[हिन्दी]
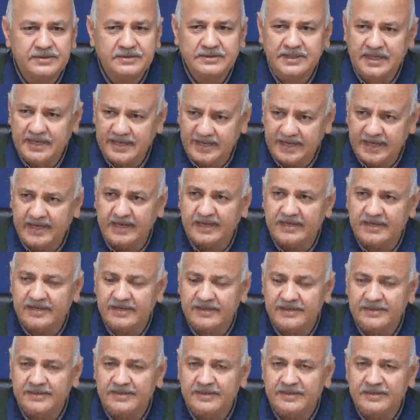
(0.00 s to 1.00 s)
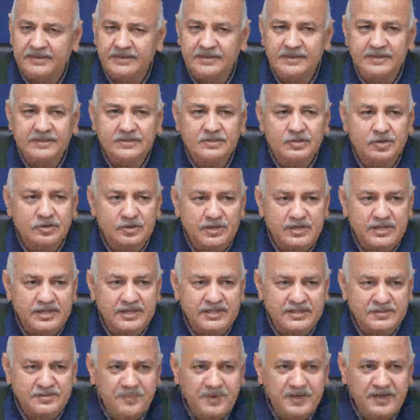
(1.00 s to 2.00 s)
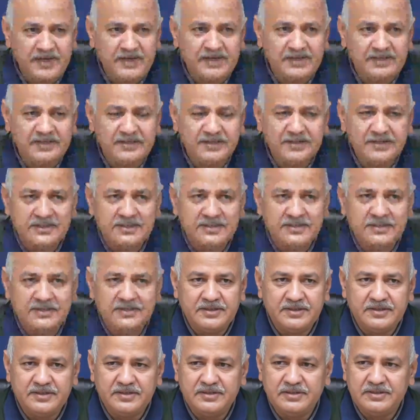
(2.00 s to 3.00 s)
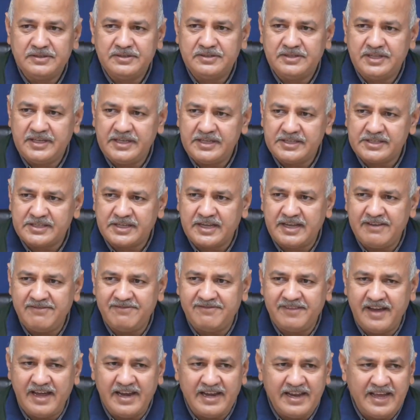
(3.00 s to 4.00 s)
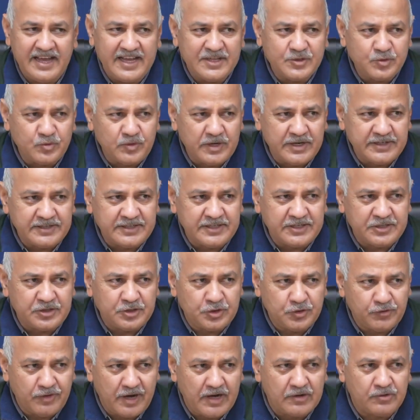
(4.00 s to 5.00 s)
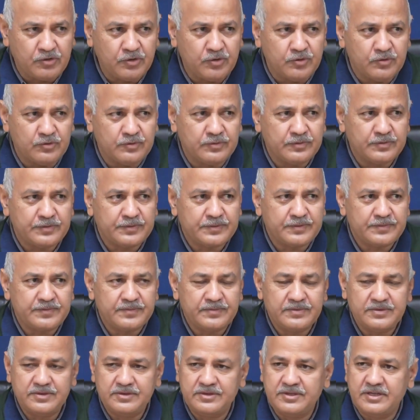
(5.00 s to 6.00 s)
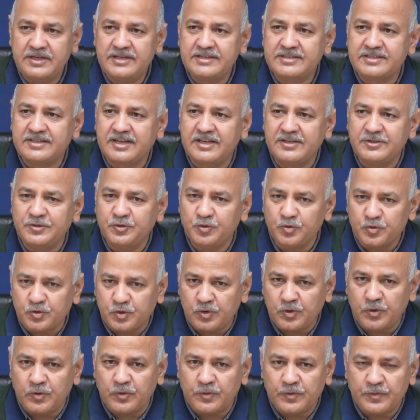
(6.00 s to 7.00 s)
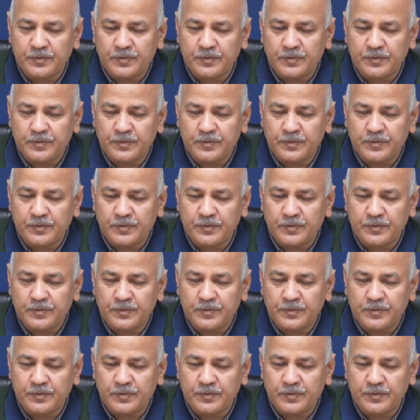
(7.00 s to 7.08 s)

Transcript: या है क्योंकि इसमें देश के वेल एजुकेटेड युवा को देश के यूथ को